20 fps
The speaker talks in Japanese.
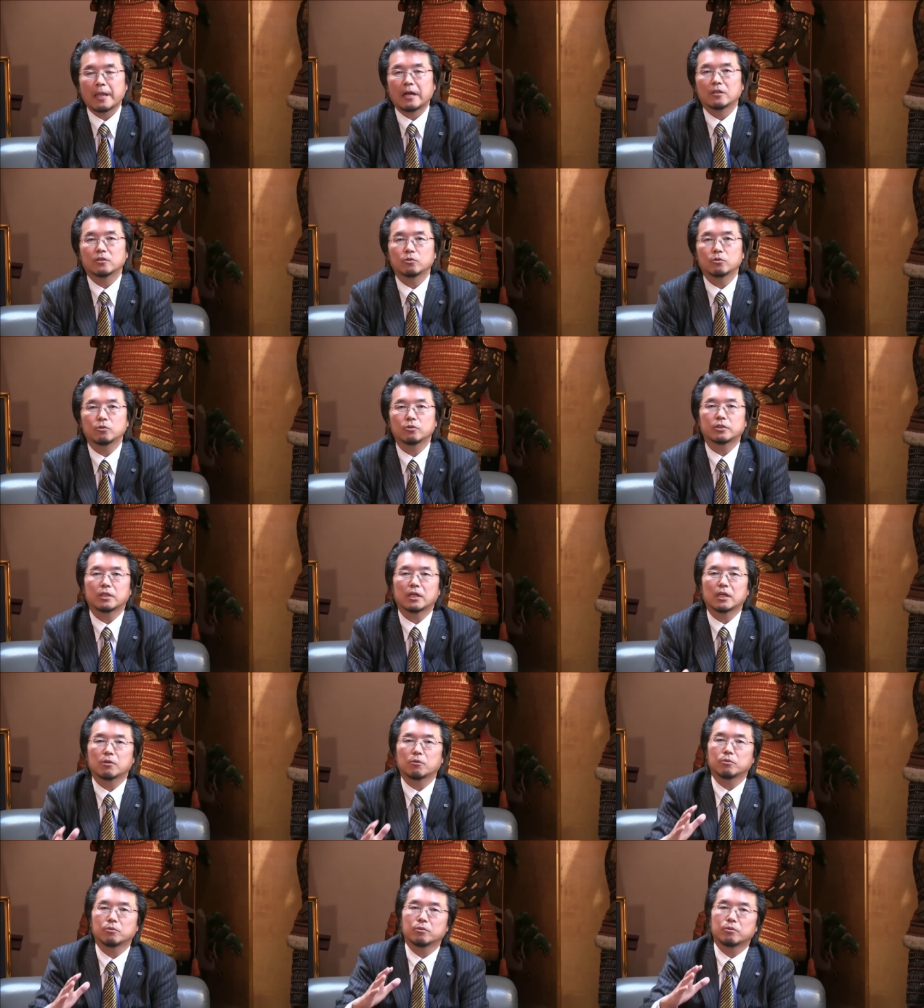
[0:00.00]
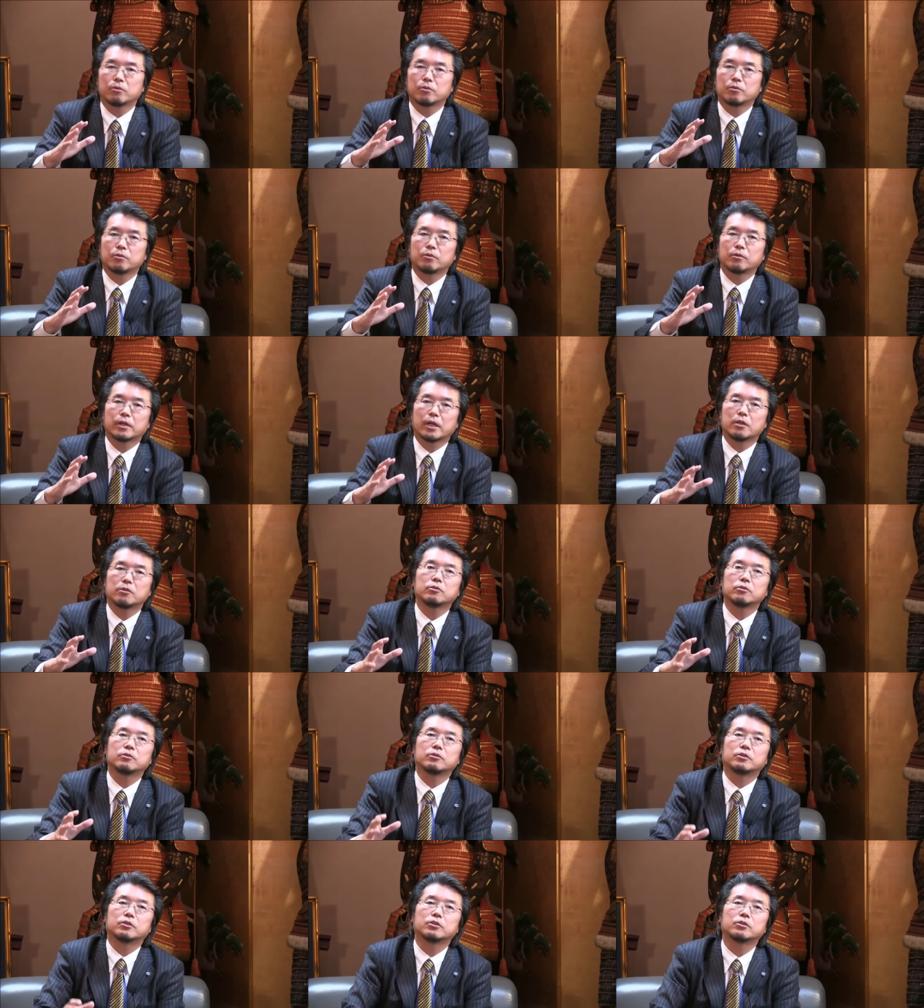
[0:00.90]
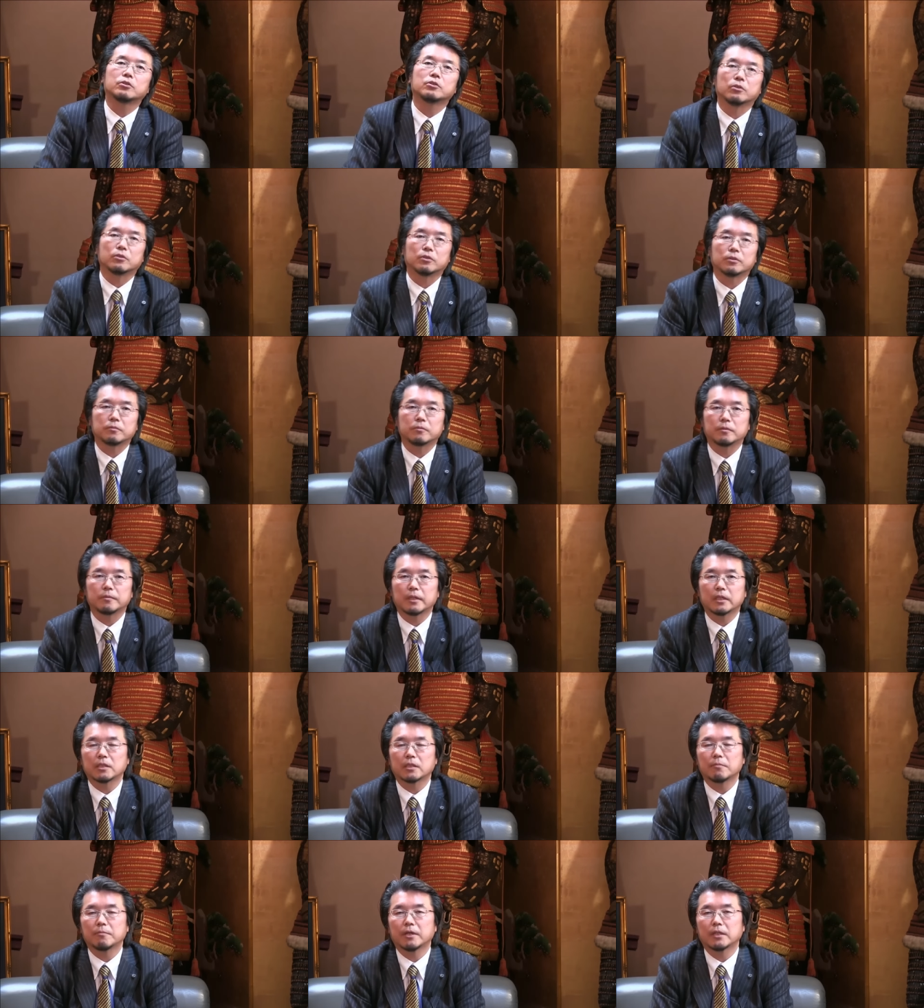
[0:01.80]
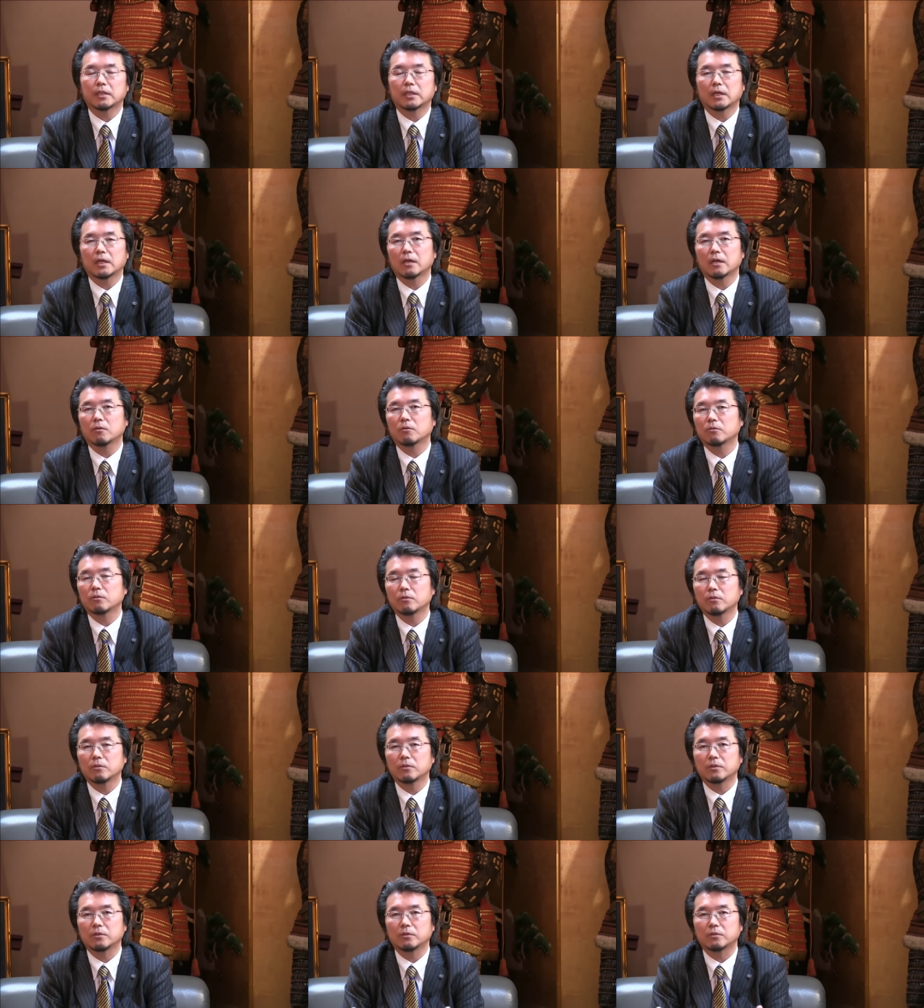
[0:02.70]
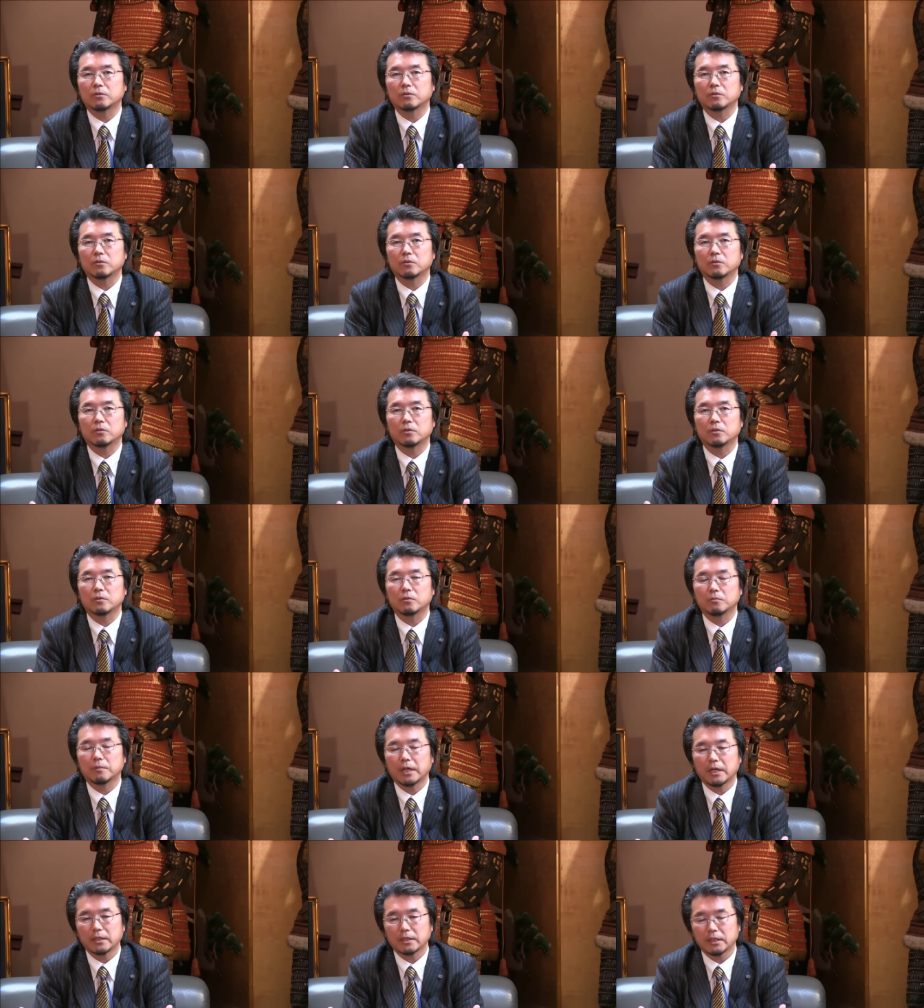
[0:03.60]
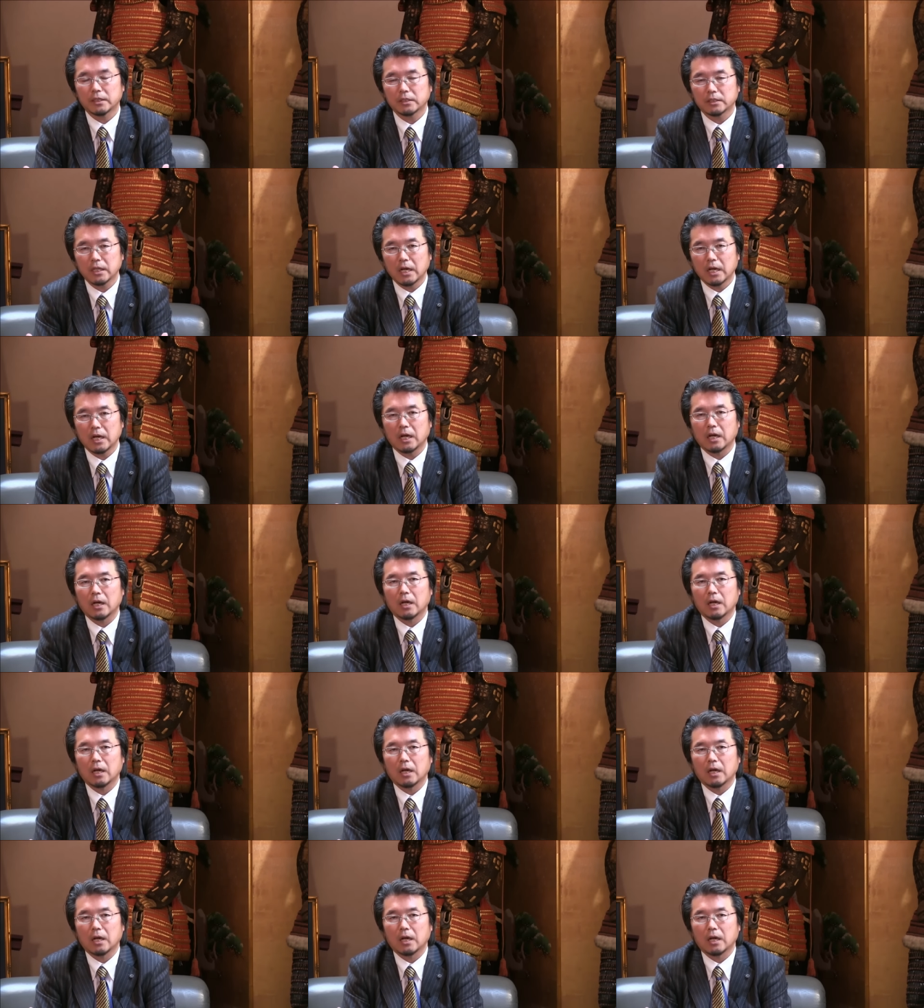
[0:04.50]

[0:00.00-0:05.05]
そうしたこの世における自由、皆様方がこの世に生まれてきた